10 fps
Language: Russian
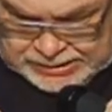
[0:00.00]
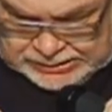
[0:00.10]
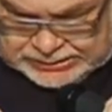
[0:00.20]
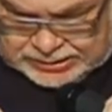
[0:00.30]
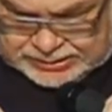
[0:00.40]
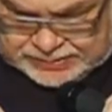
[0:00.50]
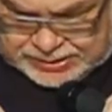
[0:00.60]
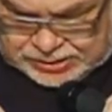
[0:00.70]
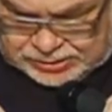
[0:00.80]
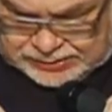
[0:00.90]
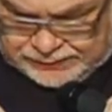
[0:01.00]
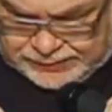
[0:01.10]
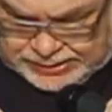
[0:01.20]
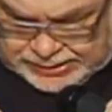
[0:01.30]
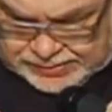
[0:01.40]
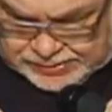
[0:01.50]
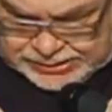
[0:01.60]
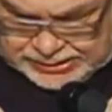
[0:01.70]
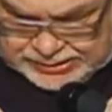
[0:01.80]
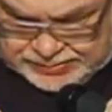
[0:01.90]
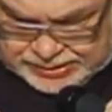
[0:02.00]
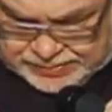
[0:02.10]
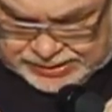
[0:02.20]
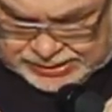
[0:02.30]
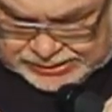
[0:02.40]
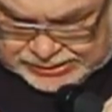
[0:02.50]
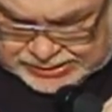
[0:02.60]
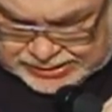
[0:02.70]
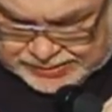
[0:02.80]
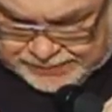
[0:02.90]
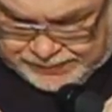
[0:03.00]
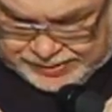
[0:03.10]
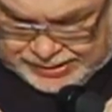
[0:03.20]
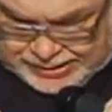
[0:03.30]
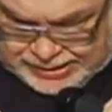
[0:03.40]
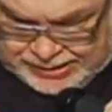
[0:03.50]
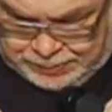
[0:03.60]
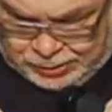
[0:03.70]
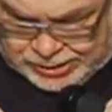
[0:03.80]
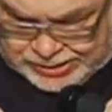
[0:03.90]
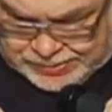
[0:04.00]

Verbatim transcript: и стал там народом великим, сильным и многочисленным. И плохо